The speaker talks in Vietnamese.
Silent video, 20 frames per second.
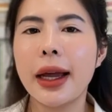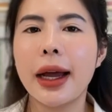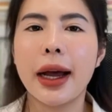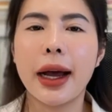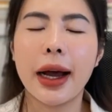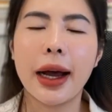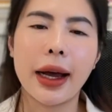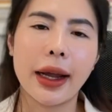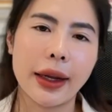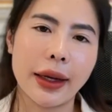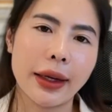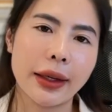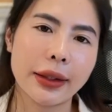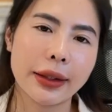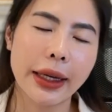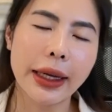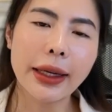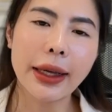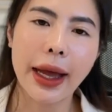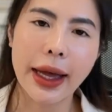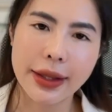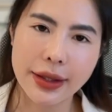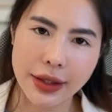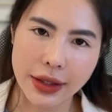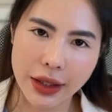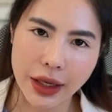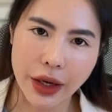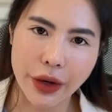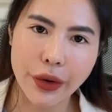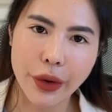à, cách hạn
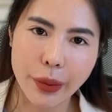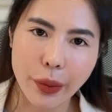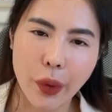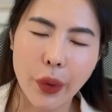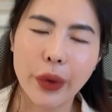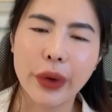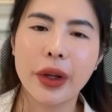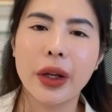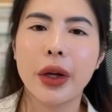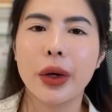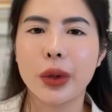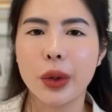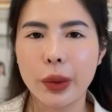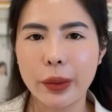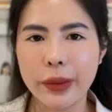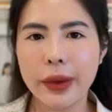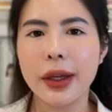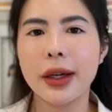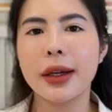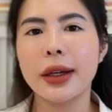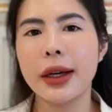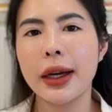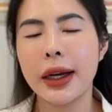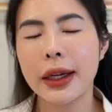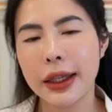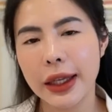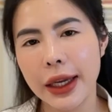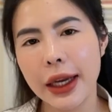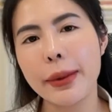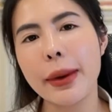chế đồi mồi cũng như
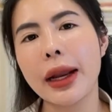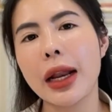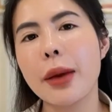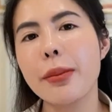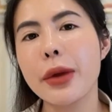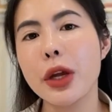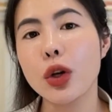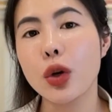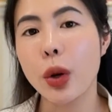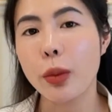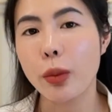khi các bạn đã bị đồi